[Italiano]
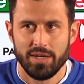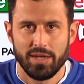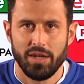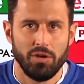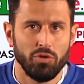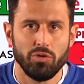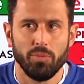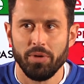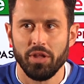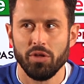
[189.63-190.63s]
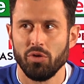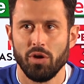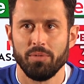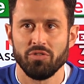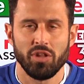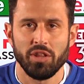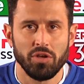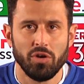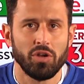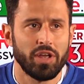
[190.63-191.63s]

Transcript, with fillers: che nell'ultimo periodo non ha preso tanti gol,